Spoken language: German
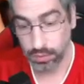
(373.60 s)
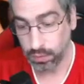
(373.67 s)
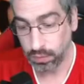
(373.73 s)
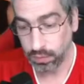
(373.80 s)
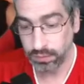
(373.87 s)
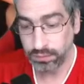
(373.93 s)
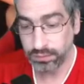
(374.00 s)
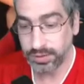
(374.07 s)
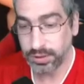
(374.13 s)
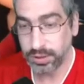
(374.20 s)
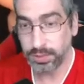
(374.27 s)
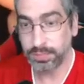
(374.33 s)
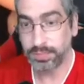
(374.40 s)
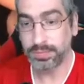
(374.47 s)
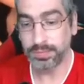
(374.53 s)
Und wir
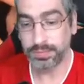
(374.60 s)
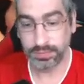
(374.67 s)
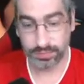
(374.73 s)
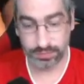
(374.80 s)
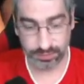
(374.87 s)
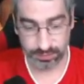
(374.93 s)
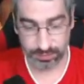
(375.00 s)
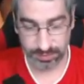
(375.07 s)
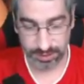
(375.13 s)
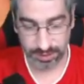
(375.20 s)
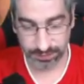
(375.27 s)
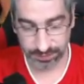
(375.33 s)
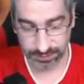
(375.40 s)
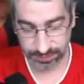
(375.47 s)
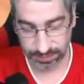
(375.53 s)
kommen zum
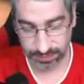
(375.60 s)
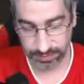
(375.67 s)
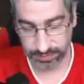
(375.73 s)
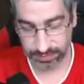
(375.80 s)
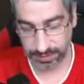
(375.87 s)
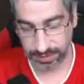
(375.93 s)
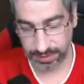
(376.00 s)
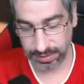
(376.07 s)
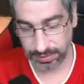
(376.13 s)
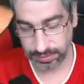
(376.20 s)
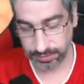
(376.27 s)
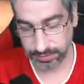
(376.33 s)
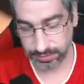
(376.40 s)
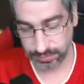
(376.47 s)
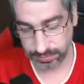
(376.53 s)
letzten Teil
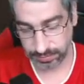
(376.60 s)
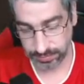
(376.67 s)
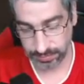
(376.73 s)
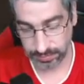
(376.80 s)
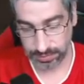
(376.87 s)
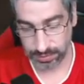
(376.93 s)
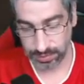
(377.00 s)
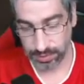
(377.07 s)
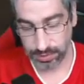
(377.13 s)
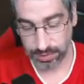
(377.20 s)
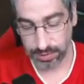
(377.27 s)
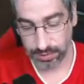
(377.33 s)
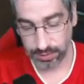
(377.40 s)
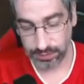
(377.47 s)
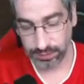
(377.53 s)

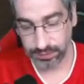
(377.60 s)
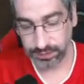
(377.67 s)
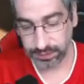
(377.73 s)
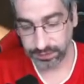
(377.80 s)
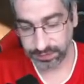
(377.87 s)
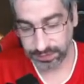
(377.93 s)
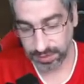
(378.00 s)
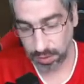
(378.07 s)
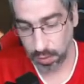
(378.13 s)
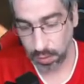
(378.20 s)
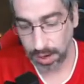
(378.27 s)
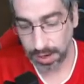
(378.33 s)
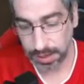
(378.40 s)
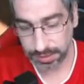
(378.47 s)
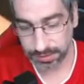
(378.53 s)
dieses
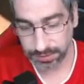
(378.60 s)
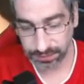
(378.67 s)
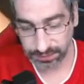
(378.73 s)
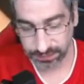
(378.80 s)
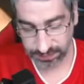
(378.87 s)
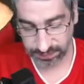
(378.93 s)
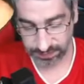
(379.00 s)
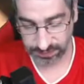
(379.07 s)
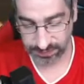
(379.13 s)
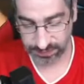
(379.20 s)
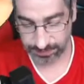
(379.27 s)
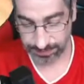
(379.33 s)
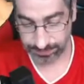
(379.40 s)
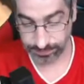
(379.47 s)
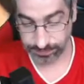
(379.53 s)
Orakels.